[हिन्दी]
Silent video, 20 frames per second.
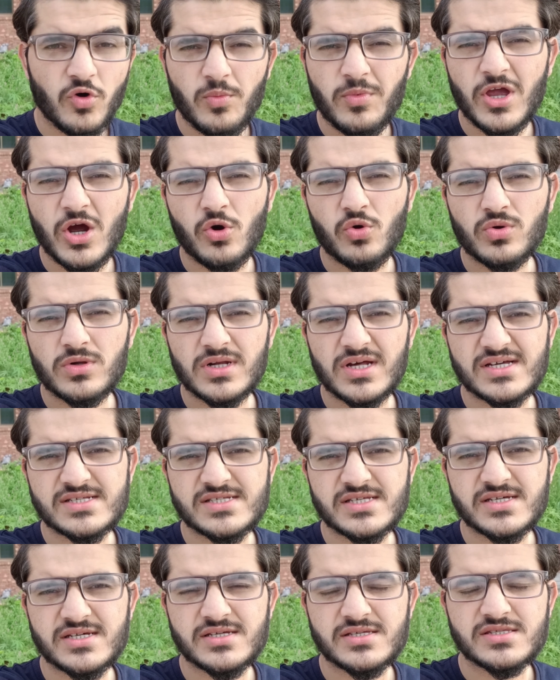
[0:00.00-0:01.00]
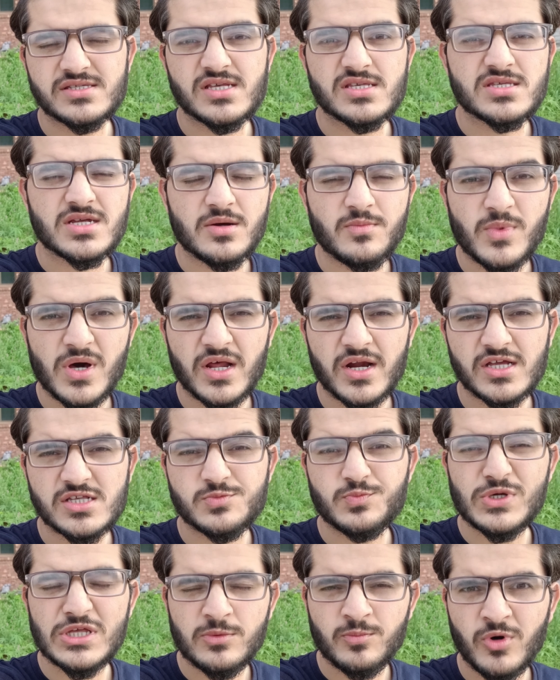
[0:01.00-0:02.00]
वो भी आउट क्लास है जिस तरह हमारा
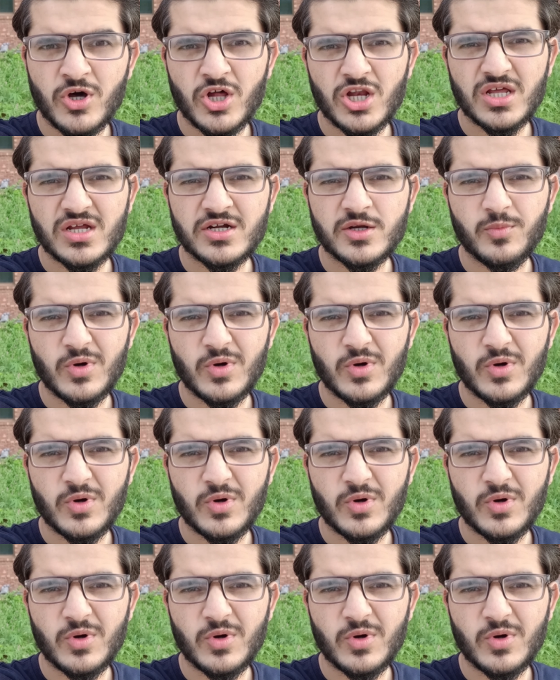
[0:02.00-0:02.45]
स्पिन बॉलिंग